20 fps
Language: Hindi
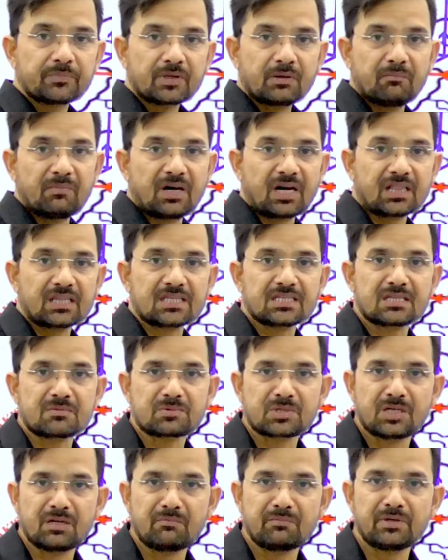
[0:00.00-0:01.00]
भारत की
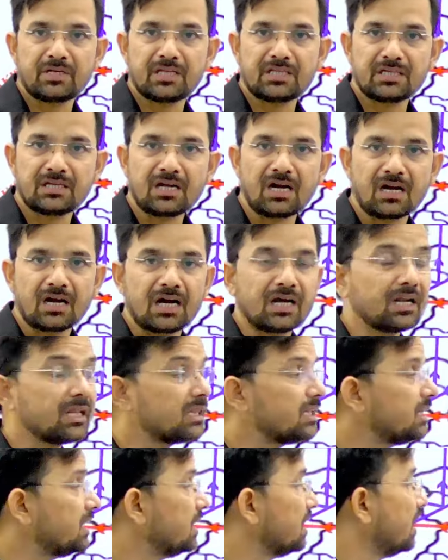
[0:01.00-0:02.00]
सबसे लंबी नदी गंगा
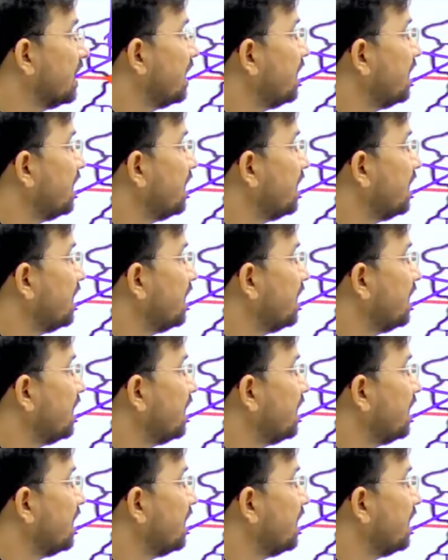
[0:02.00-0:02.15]
नदी